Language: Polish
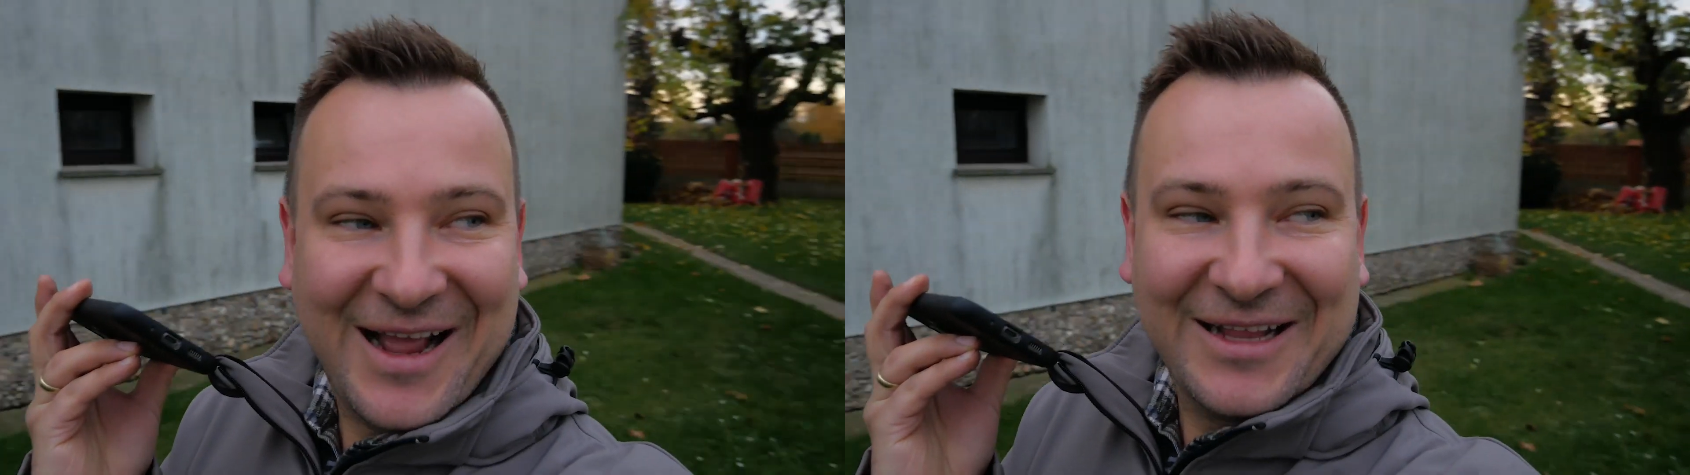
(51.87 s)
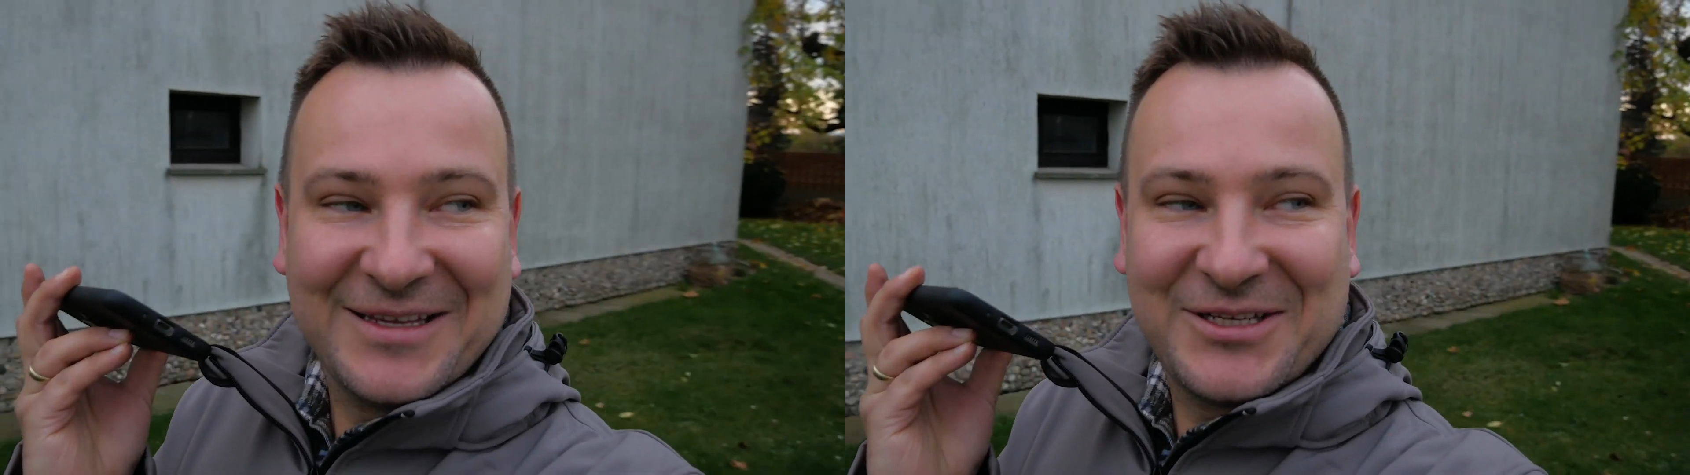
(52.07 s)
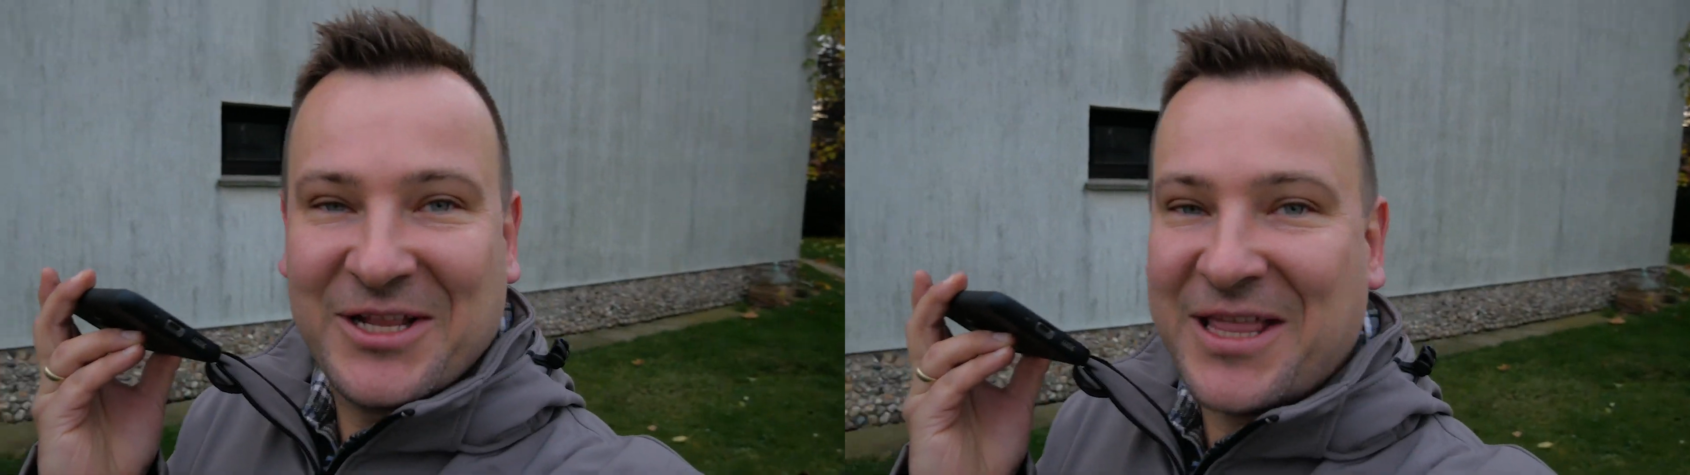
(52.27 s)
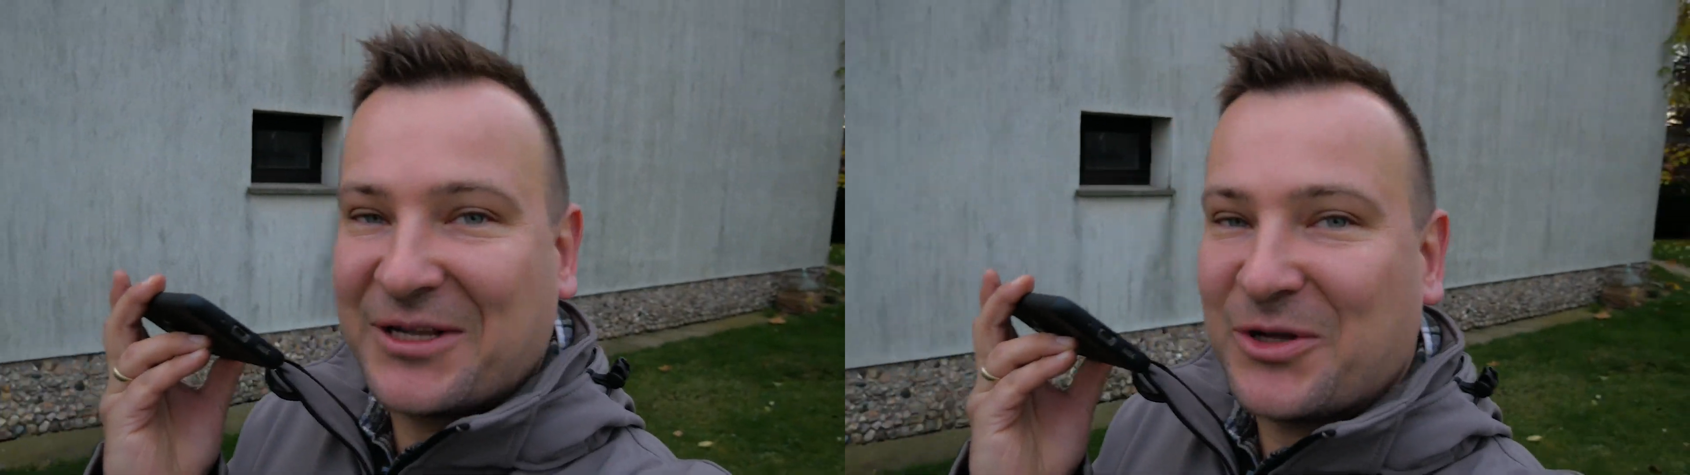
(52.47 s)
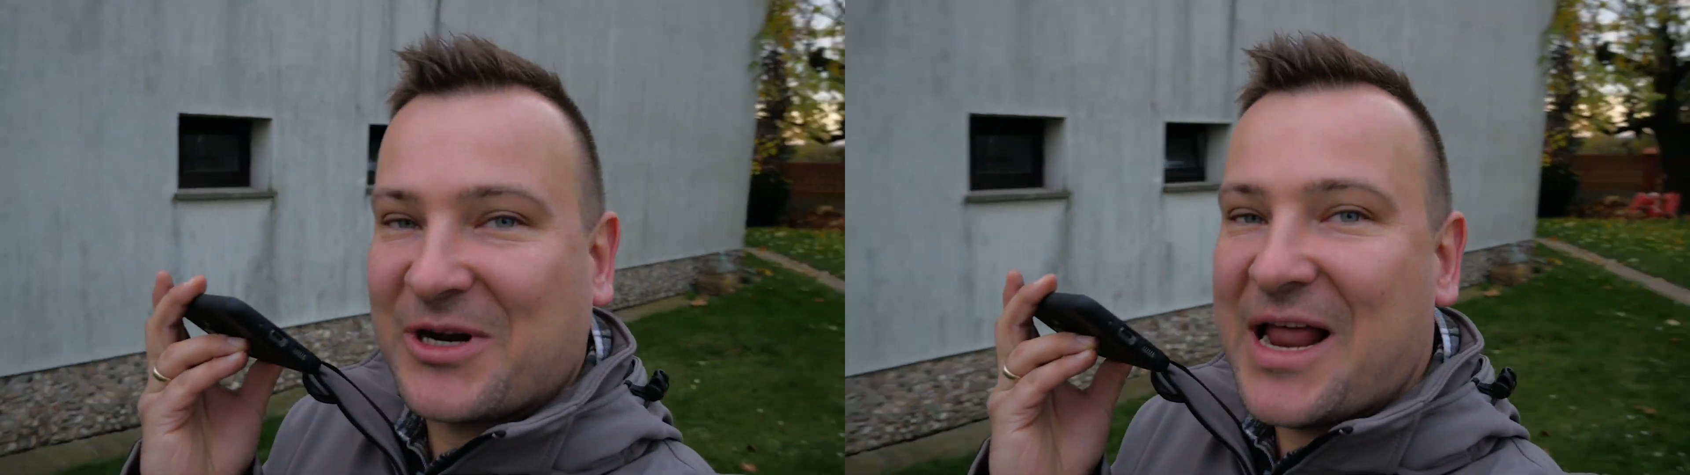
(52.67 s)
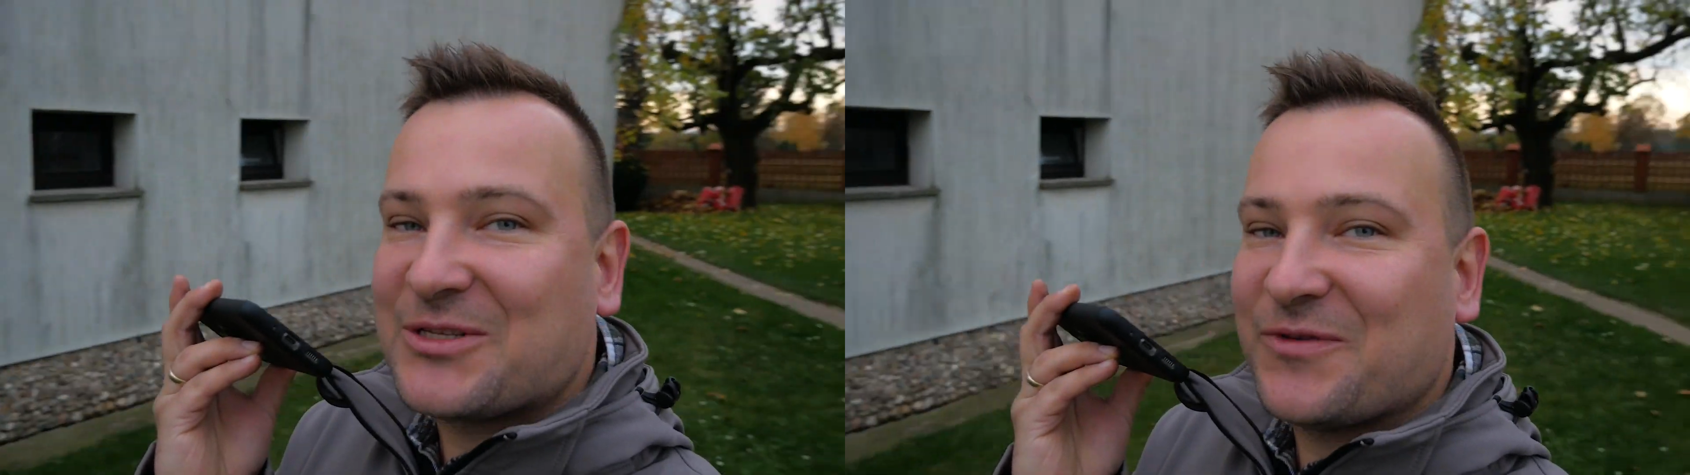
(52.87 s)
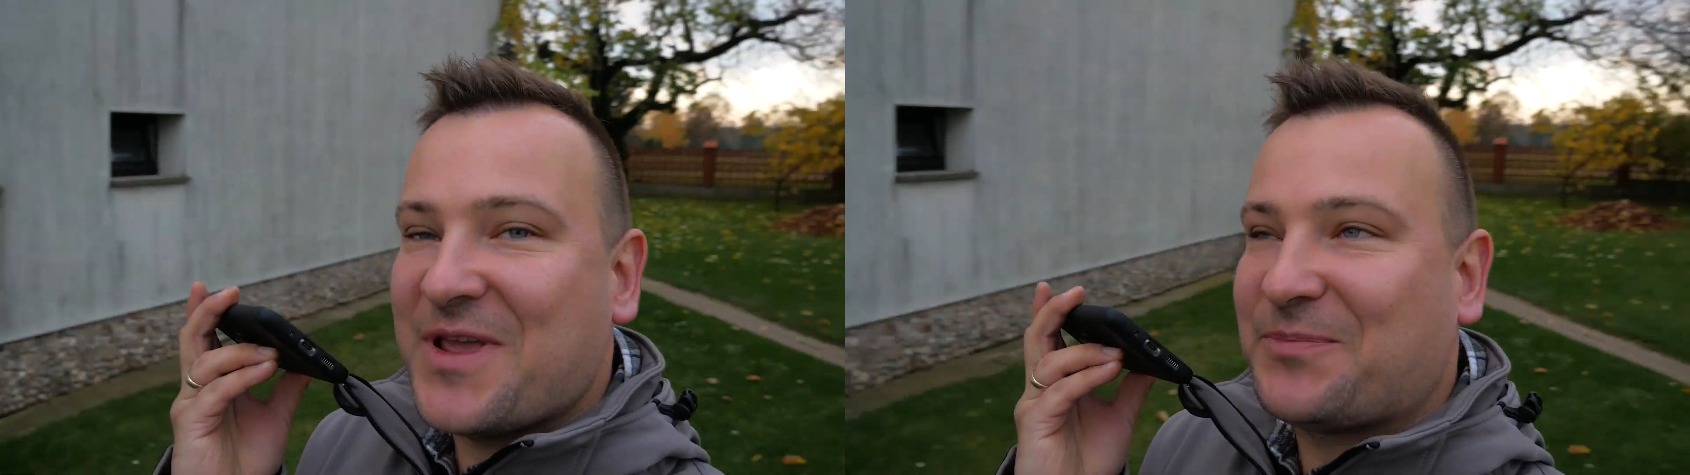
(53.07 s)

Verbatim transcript: A ty się tak do klasów